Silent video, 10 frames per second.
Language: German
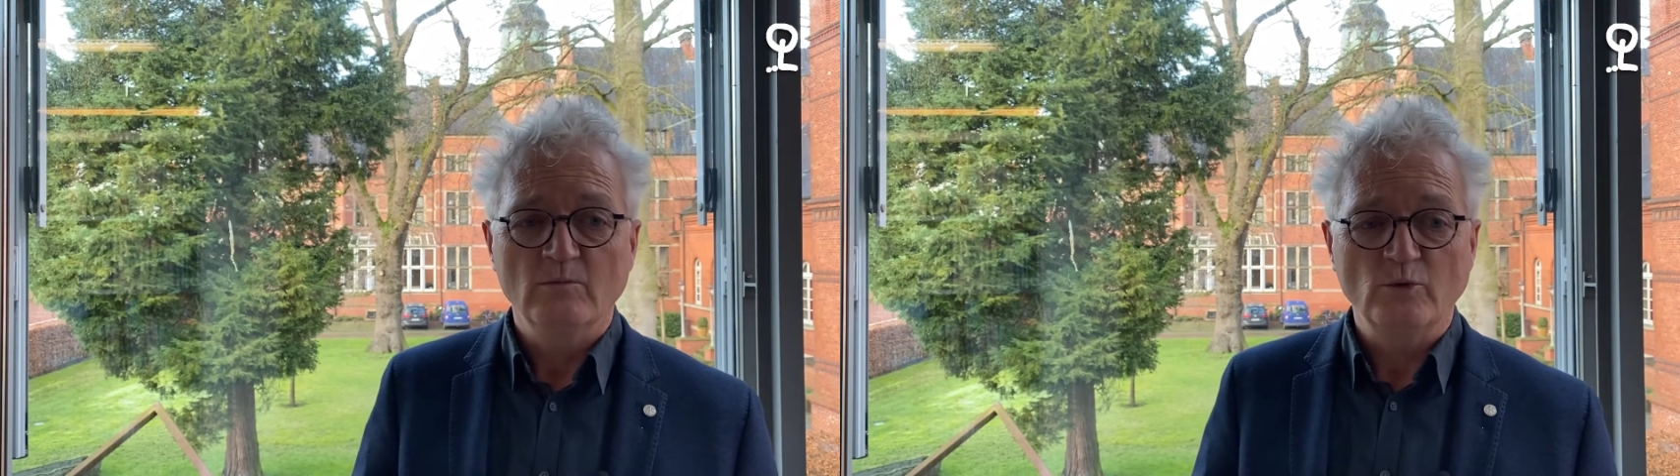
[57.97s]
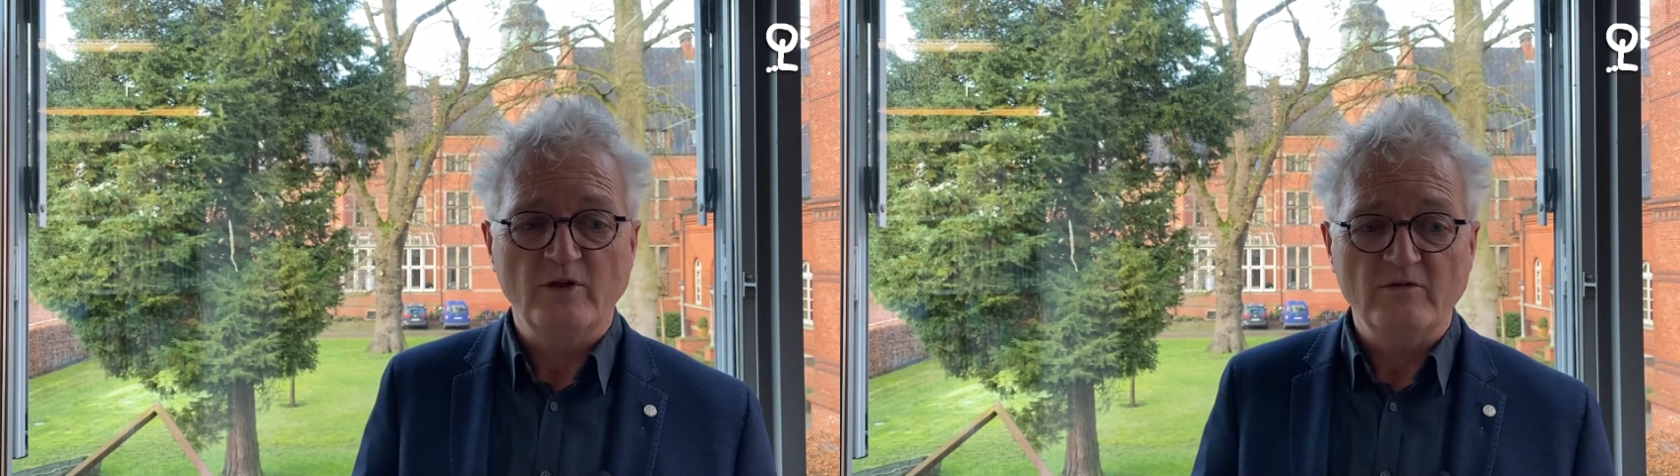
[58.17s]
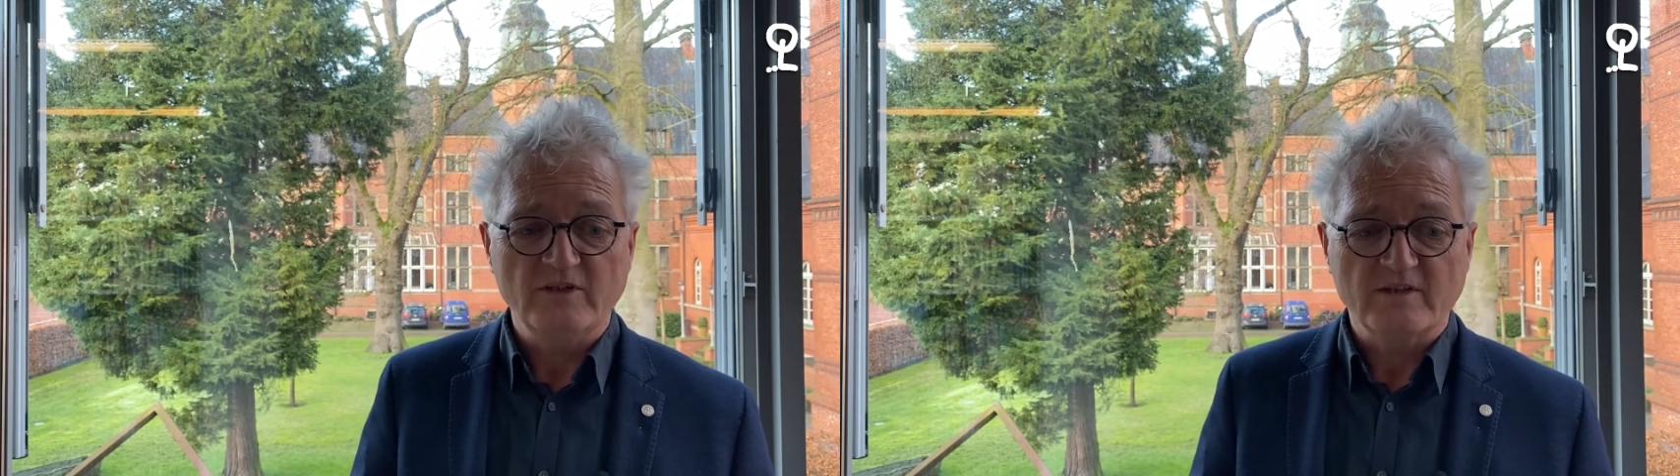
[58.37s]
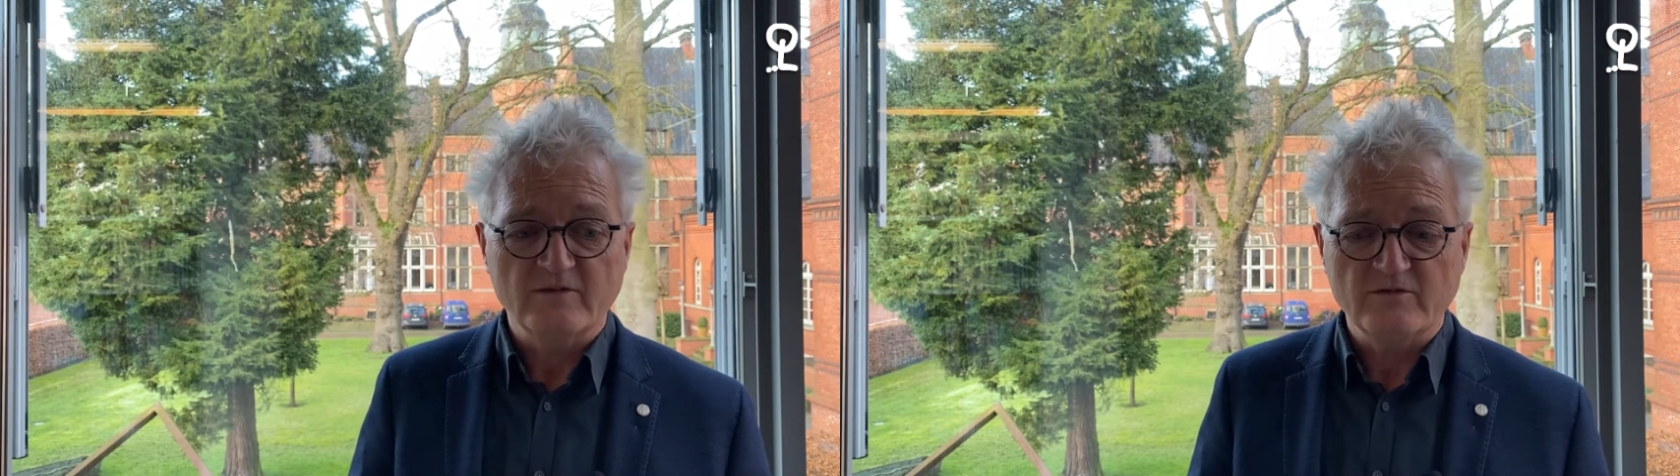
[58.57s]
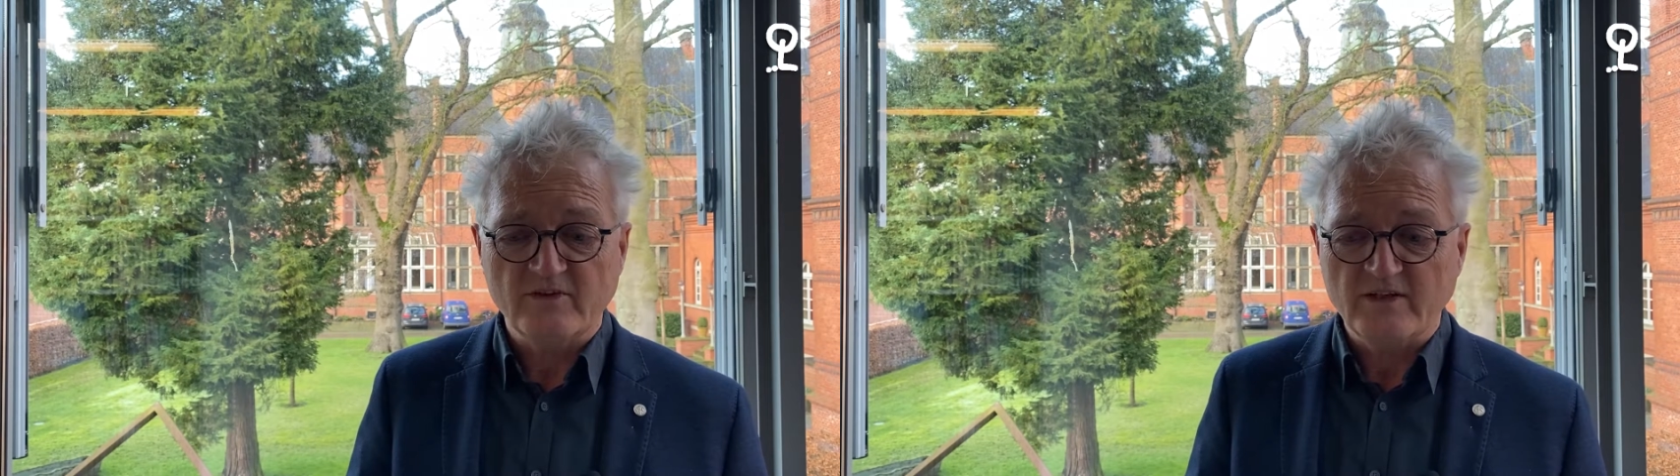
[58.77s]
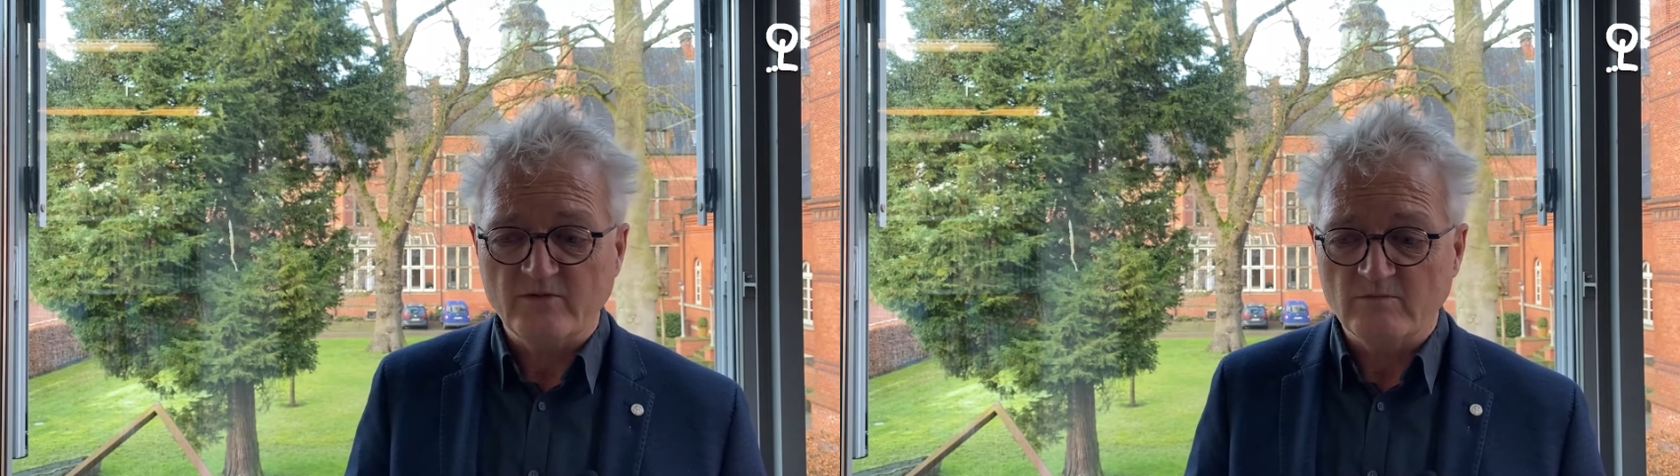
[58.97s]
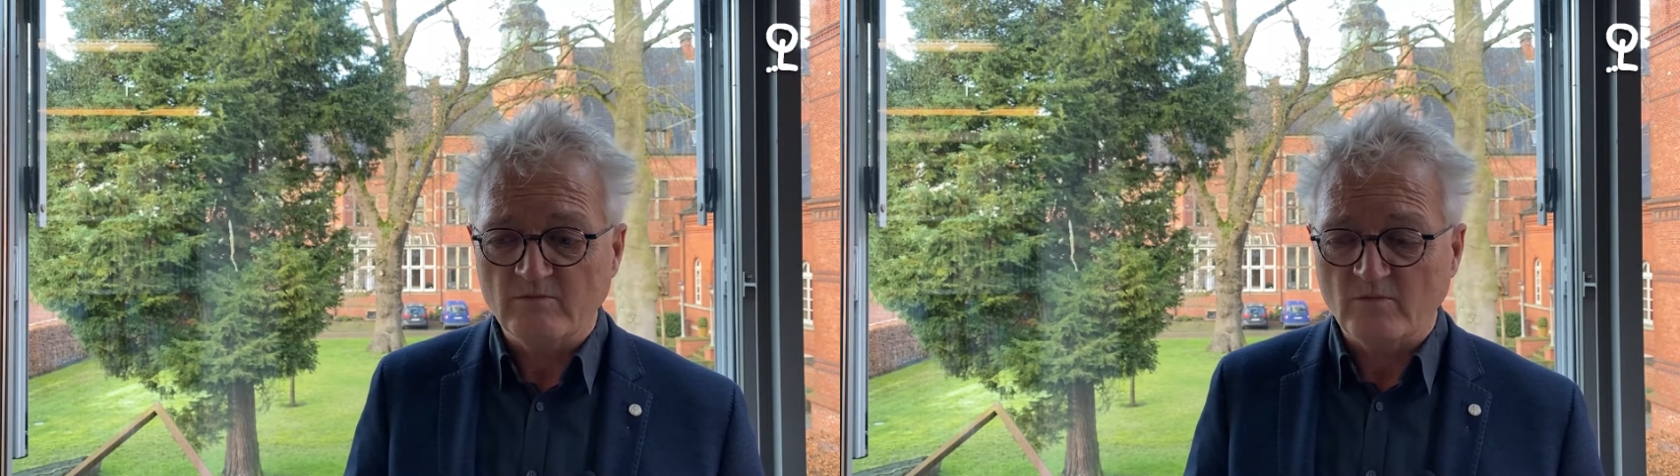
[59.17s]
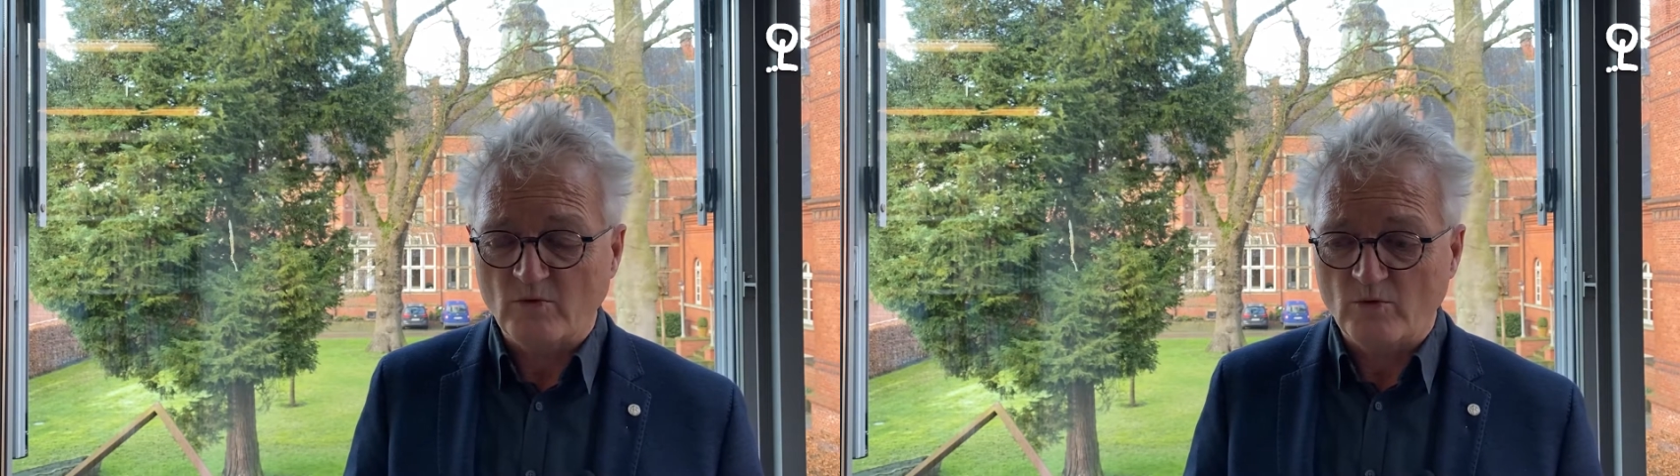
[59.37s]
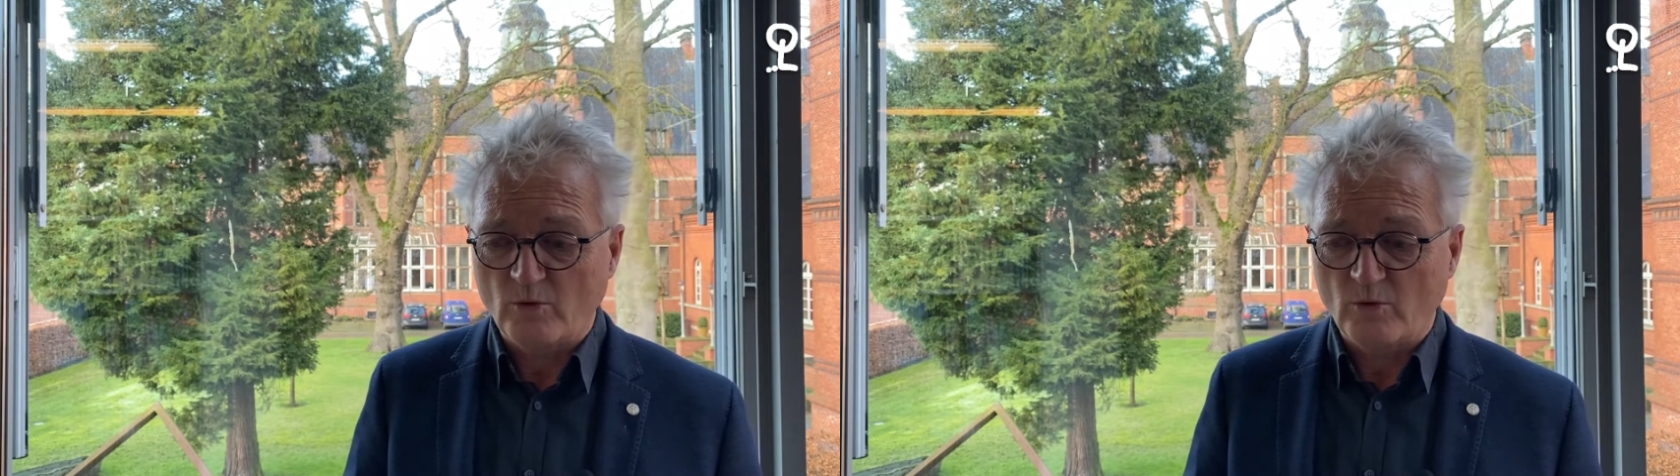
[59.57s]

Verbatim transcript: motiviert gewesen